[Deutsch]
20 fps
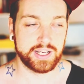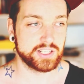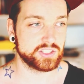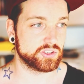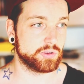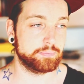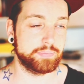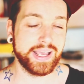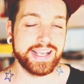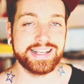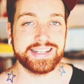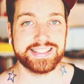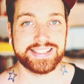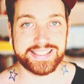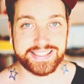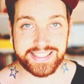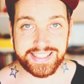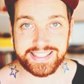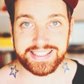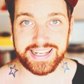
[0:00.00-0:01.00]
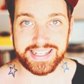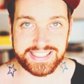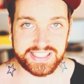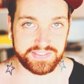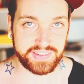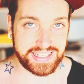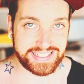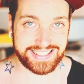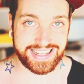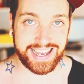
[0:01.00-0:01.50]
So ein Becken ist nicht nach
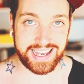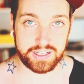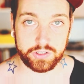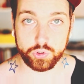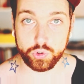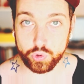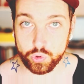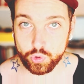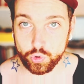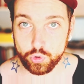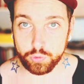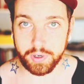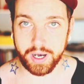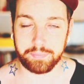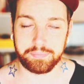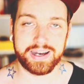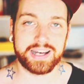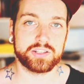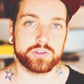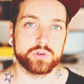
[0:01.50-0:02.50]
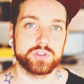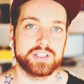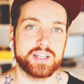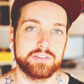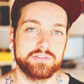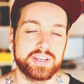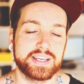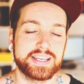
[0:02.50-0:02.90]
zwei Tagen hinüber, macht euch da